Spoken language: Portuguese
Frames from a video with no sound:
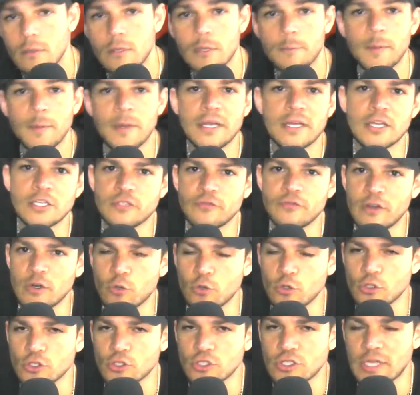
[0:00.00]
E para quem tiver
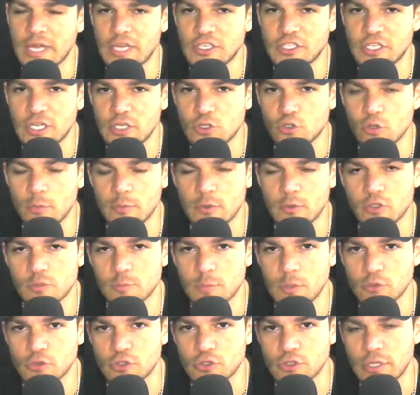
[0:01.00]
curiosidade aí sobre os
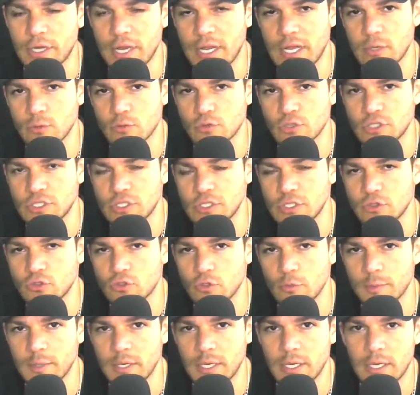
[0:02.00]
meus treinos e
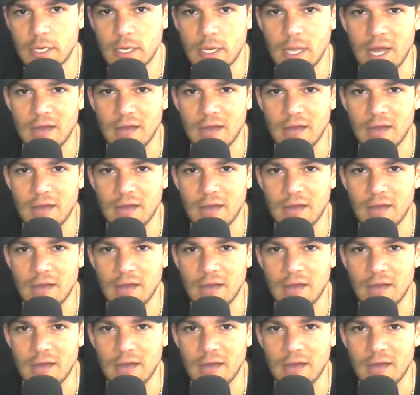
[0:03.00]
sobre